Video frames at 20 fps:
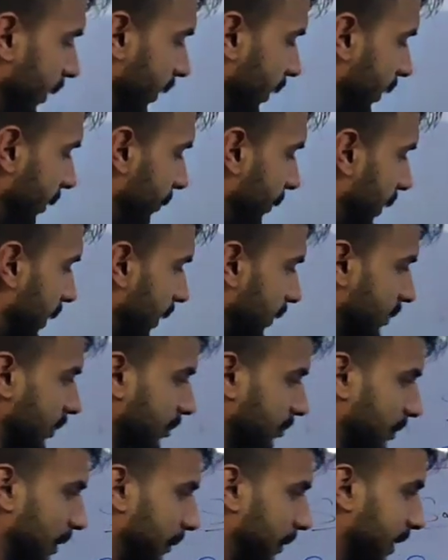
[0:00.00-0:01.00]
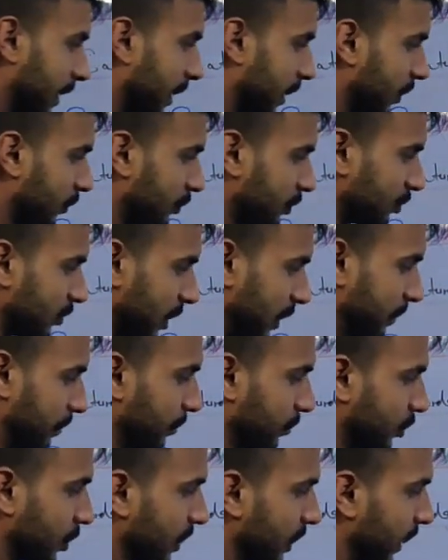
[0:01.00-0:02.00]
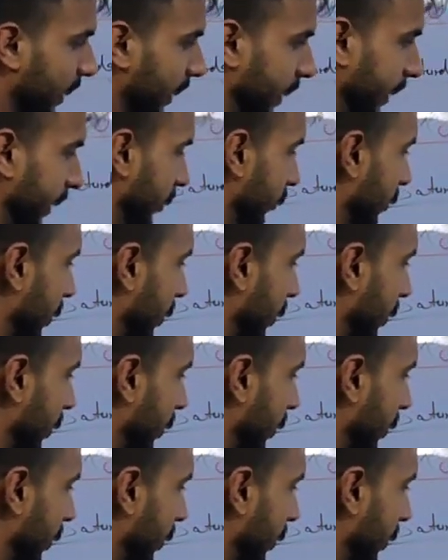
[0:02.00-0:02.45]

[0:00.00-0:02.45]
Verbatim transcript: देख के मिटा मैं मिटा रहा हूँ उसको आप पूरा देख लिया